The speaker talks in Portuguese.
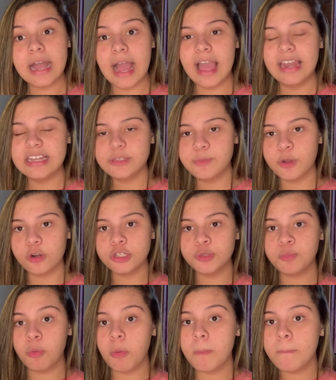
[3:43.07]
ela esperou,
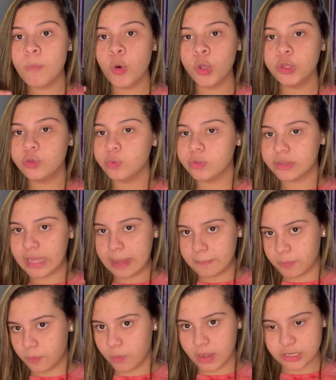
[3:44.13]
tipo, muito
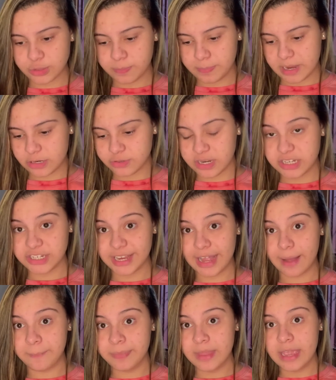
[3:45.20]
tempo pra Júlia
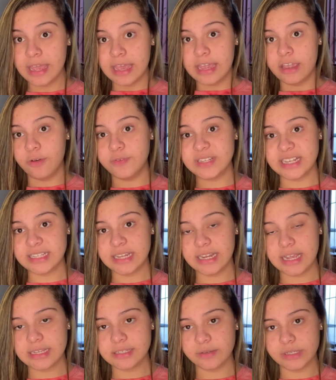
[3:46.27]
chegar. Eu fiz essa
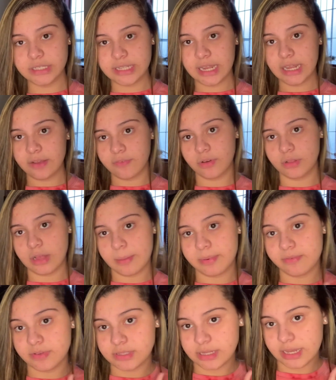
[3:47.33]
ligação de tela que eu vou colocar pra
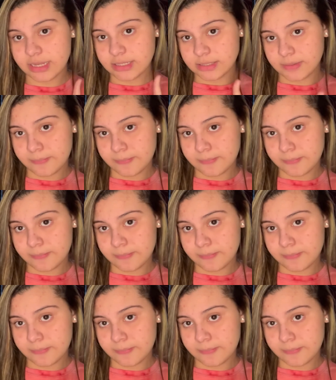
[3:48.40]
vocês.